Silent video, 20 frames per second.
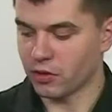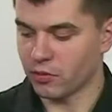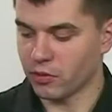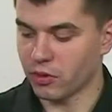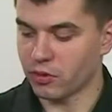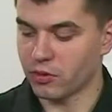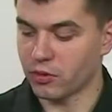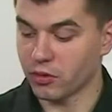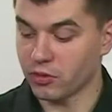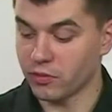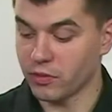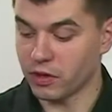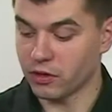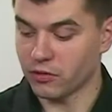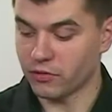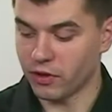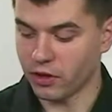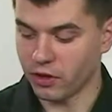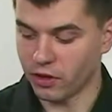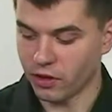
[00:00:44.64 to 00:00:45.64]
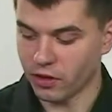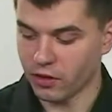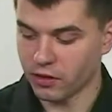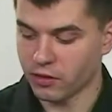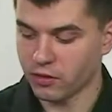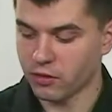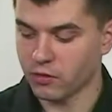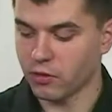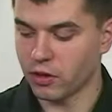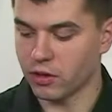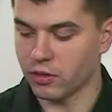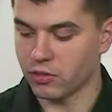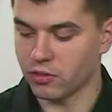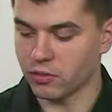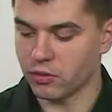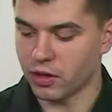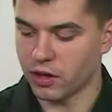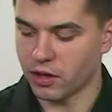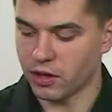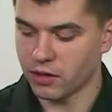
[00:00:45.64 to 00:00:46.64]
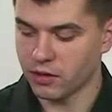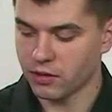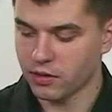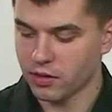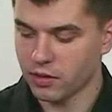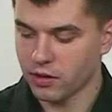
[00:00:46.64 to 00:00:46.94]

Natomiast do smarowania łańcucha